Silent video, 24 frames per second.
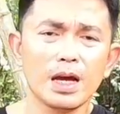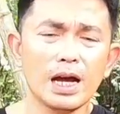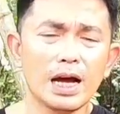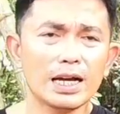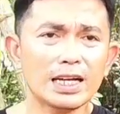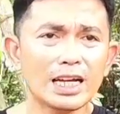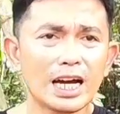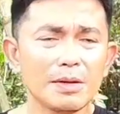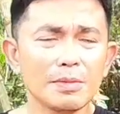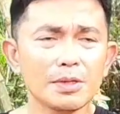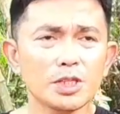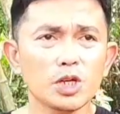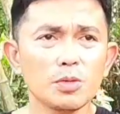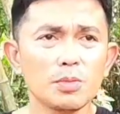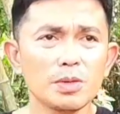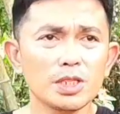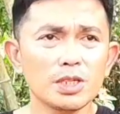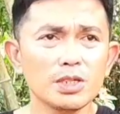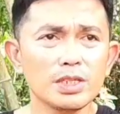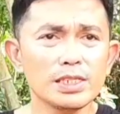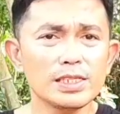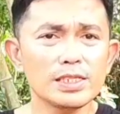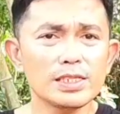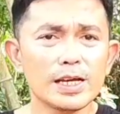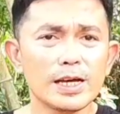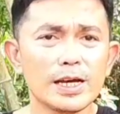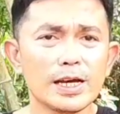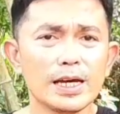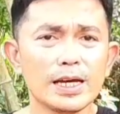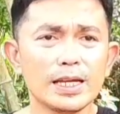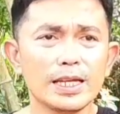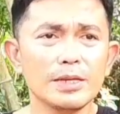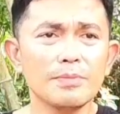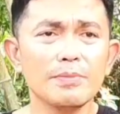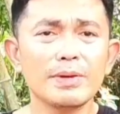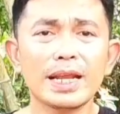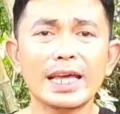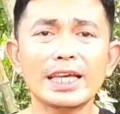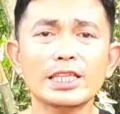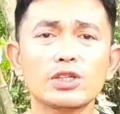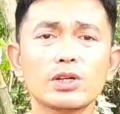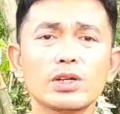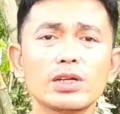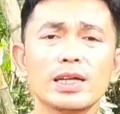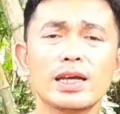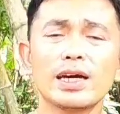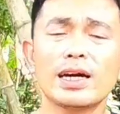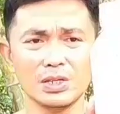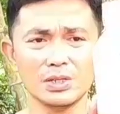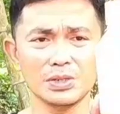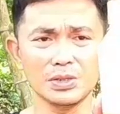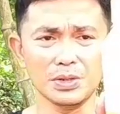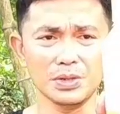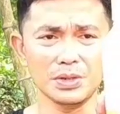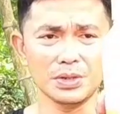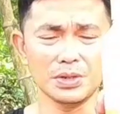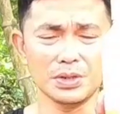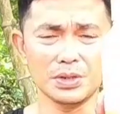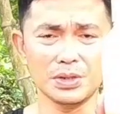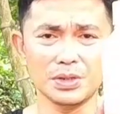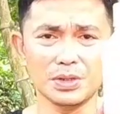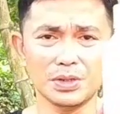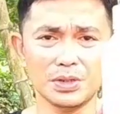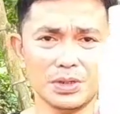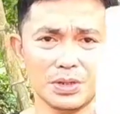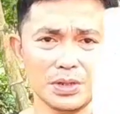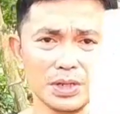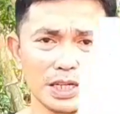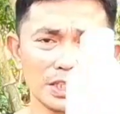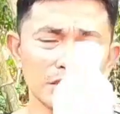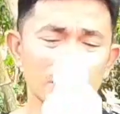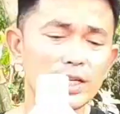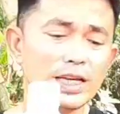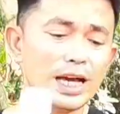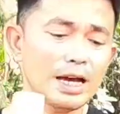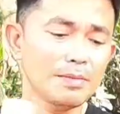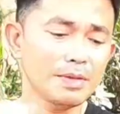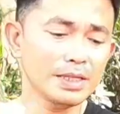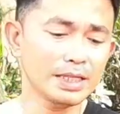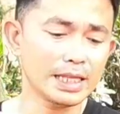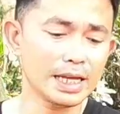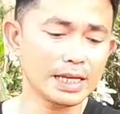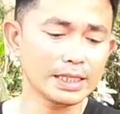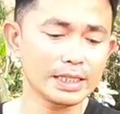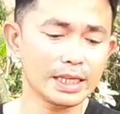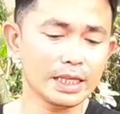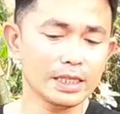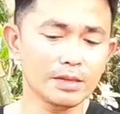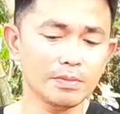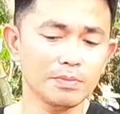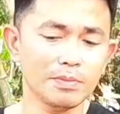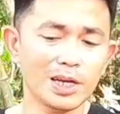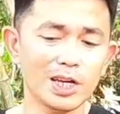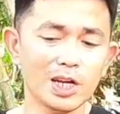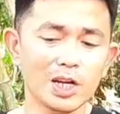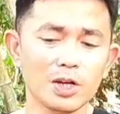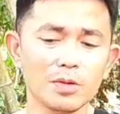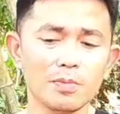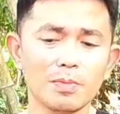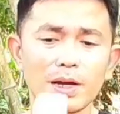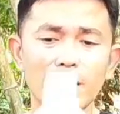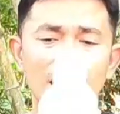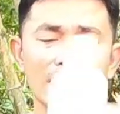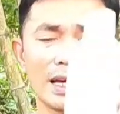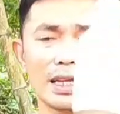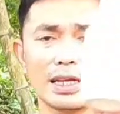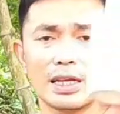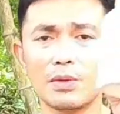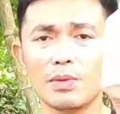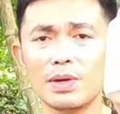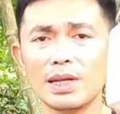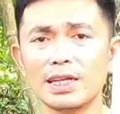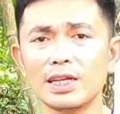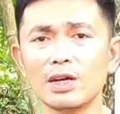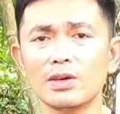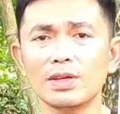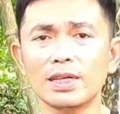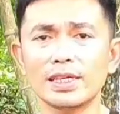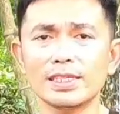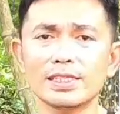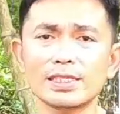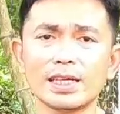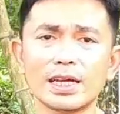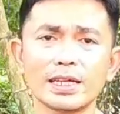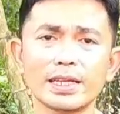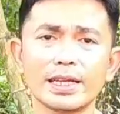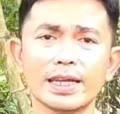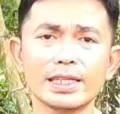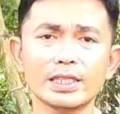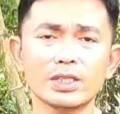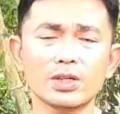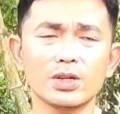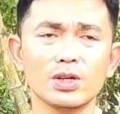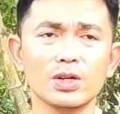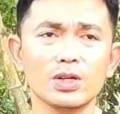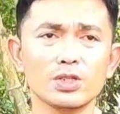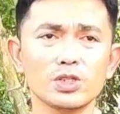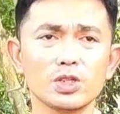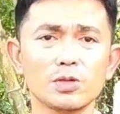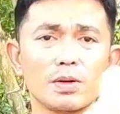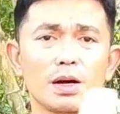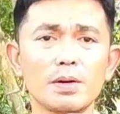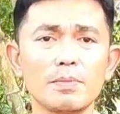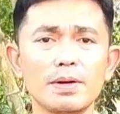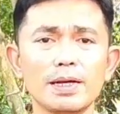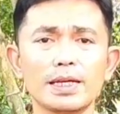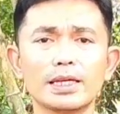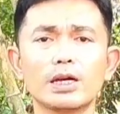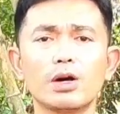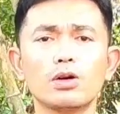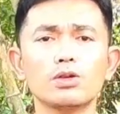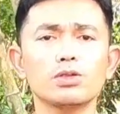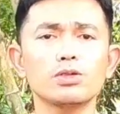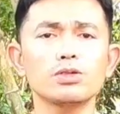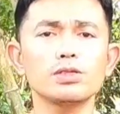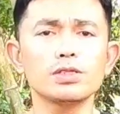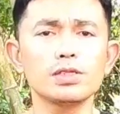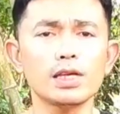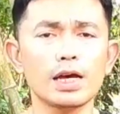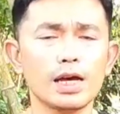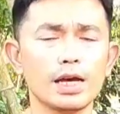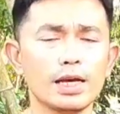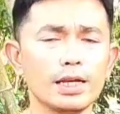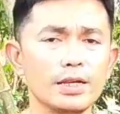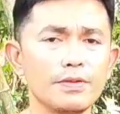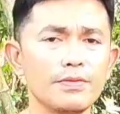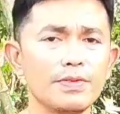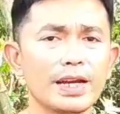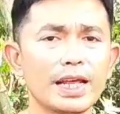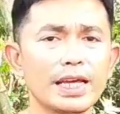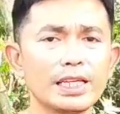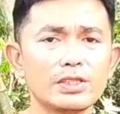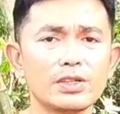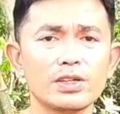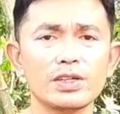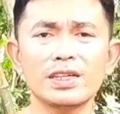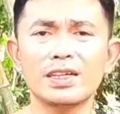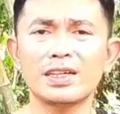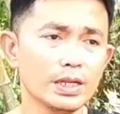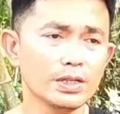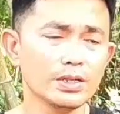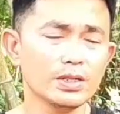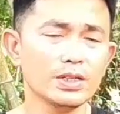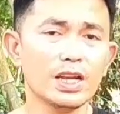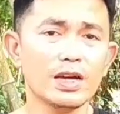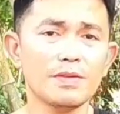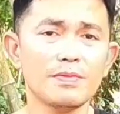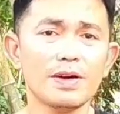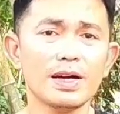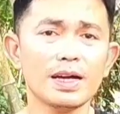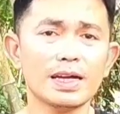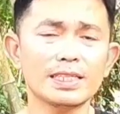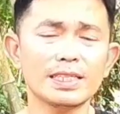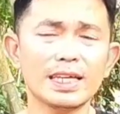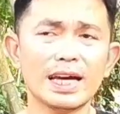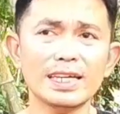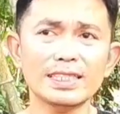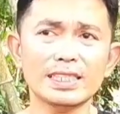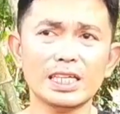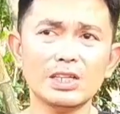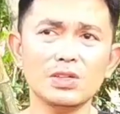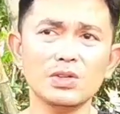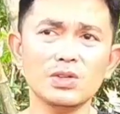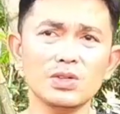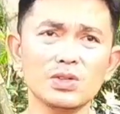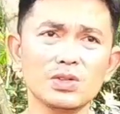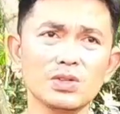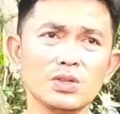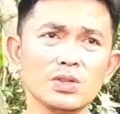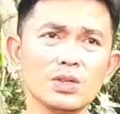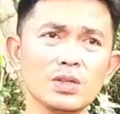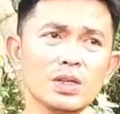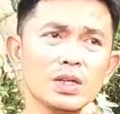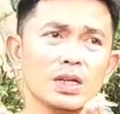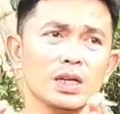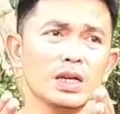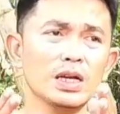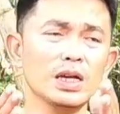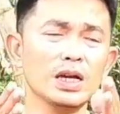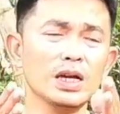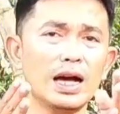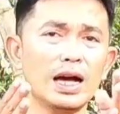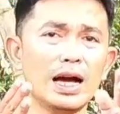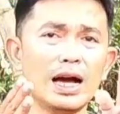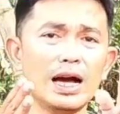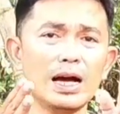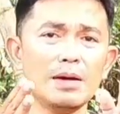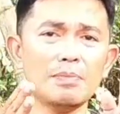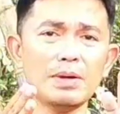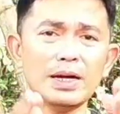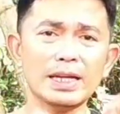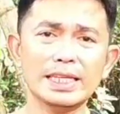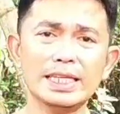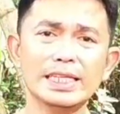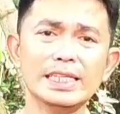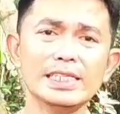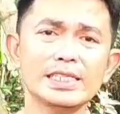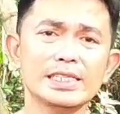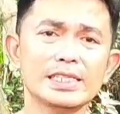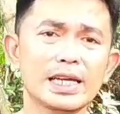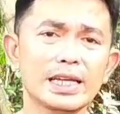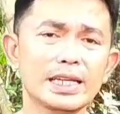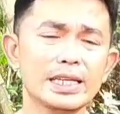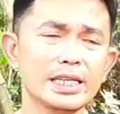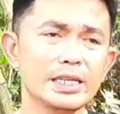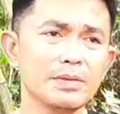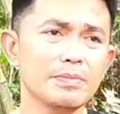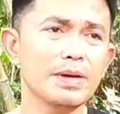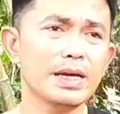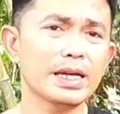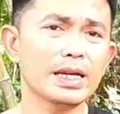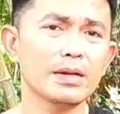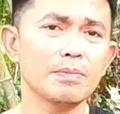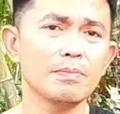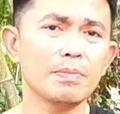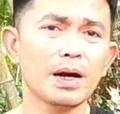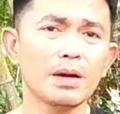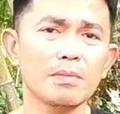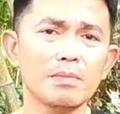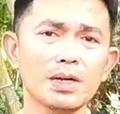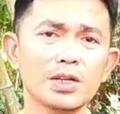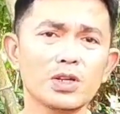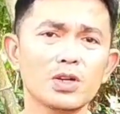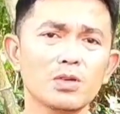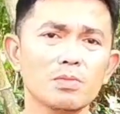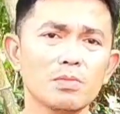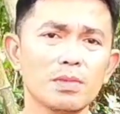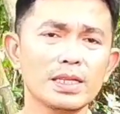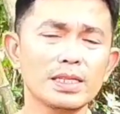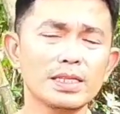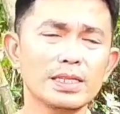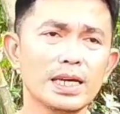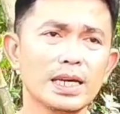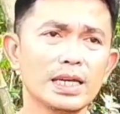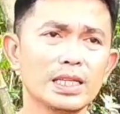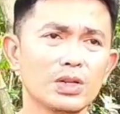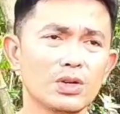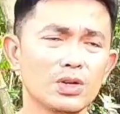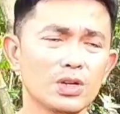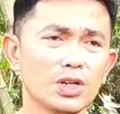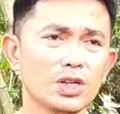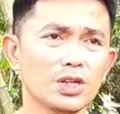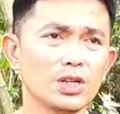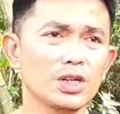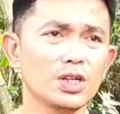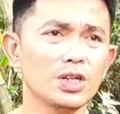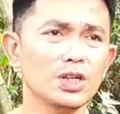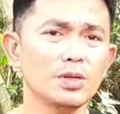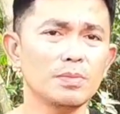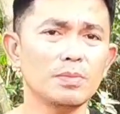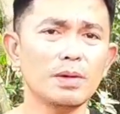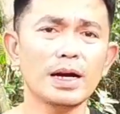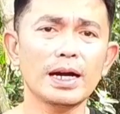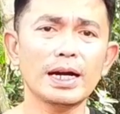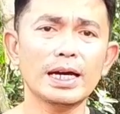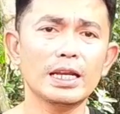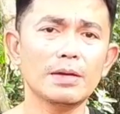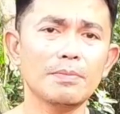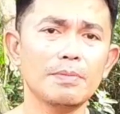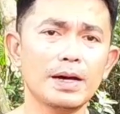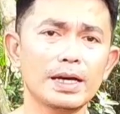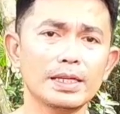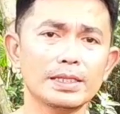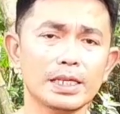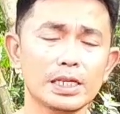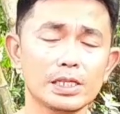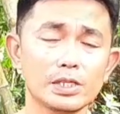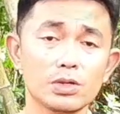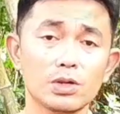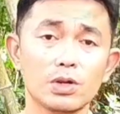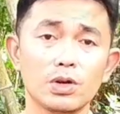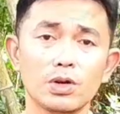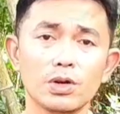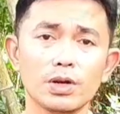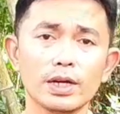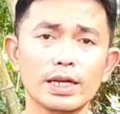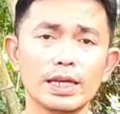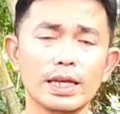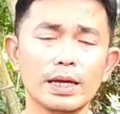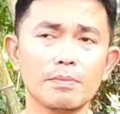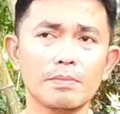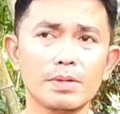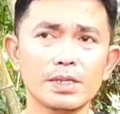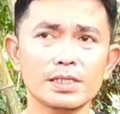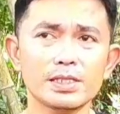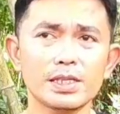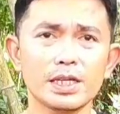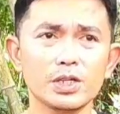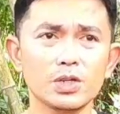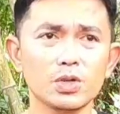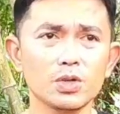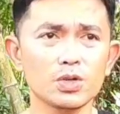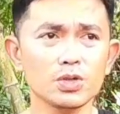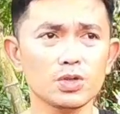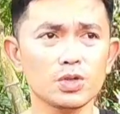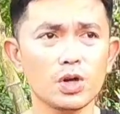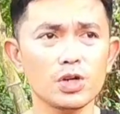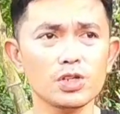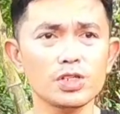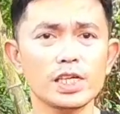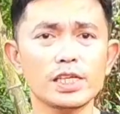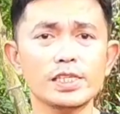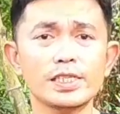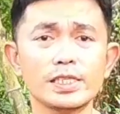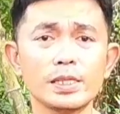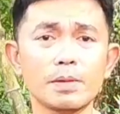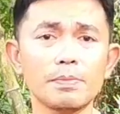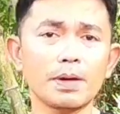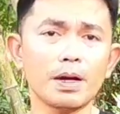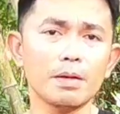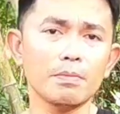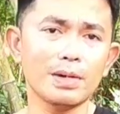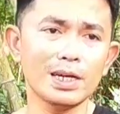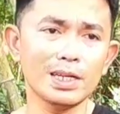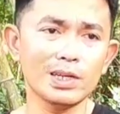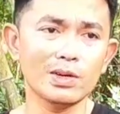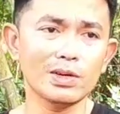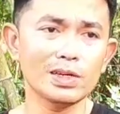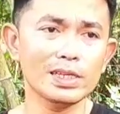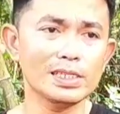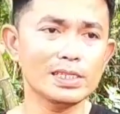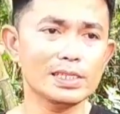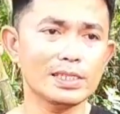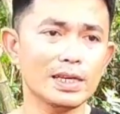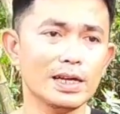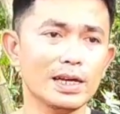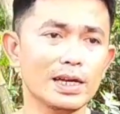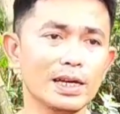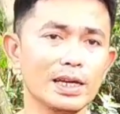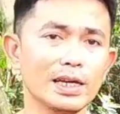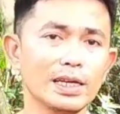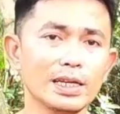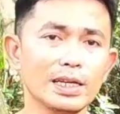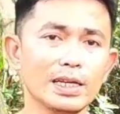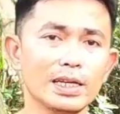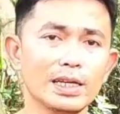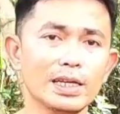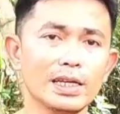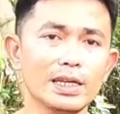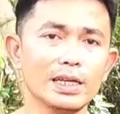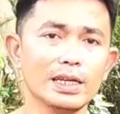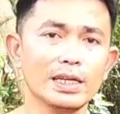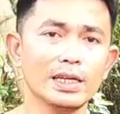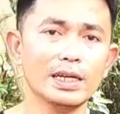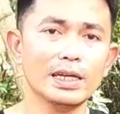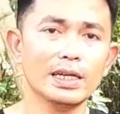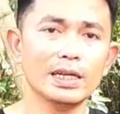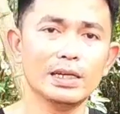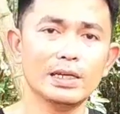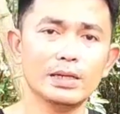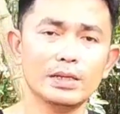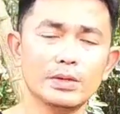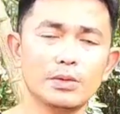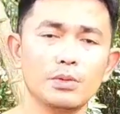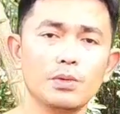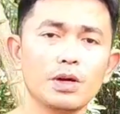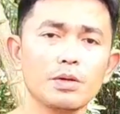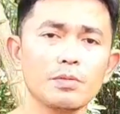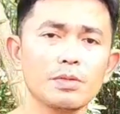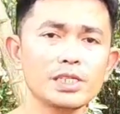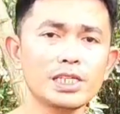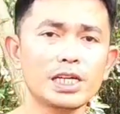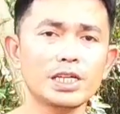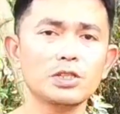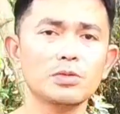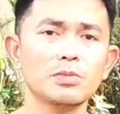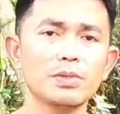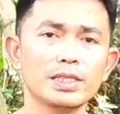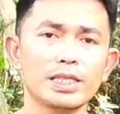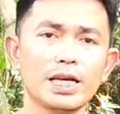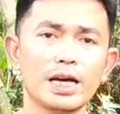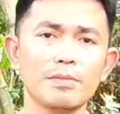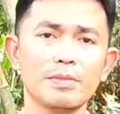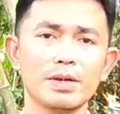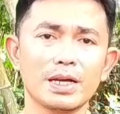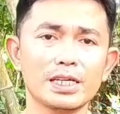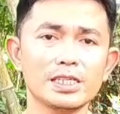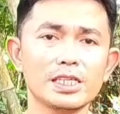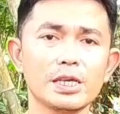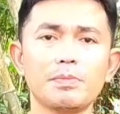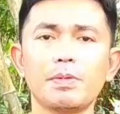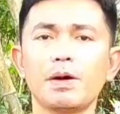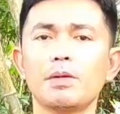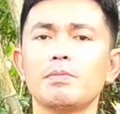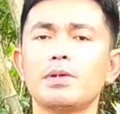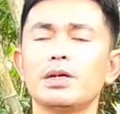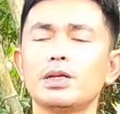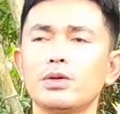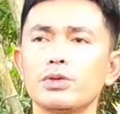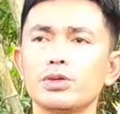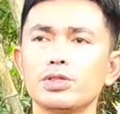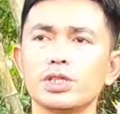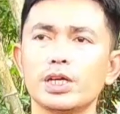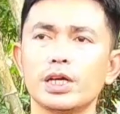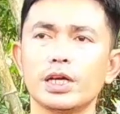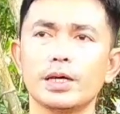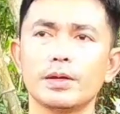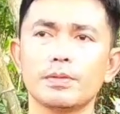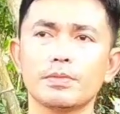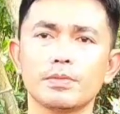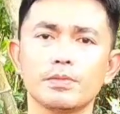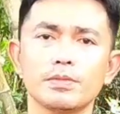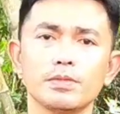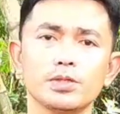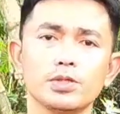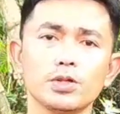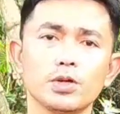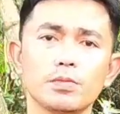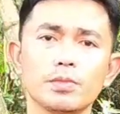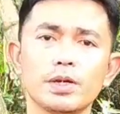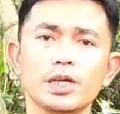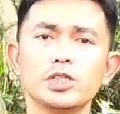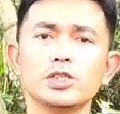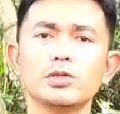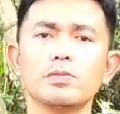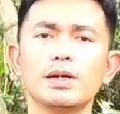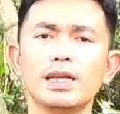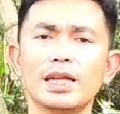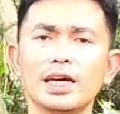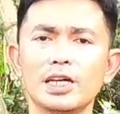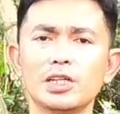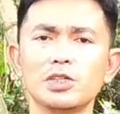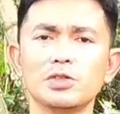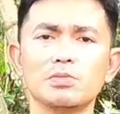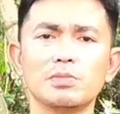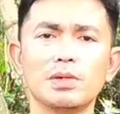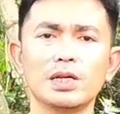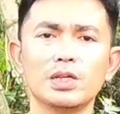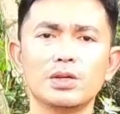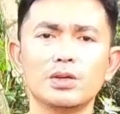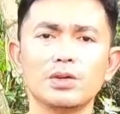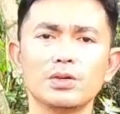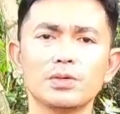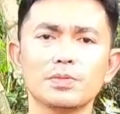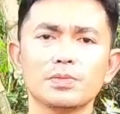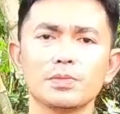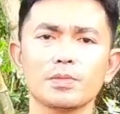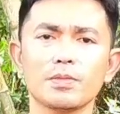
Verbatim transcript: Ang gamit ko pa doon is uh, Liberator. So ito gamit natin. Pero pag uh, nawalan ako ng stock nito, so babalik ako doon sa Liberator. So napakaganda kahit anong uh, panglinis ng liver, pang manok man yan or pang kalapate. So okay lang basta yung dosage ng pang manok is uh, wag masyado madami kasi pang manok siya eh. So medyo malaki yung manok.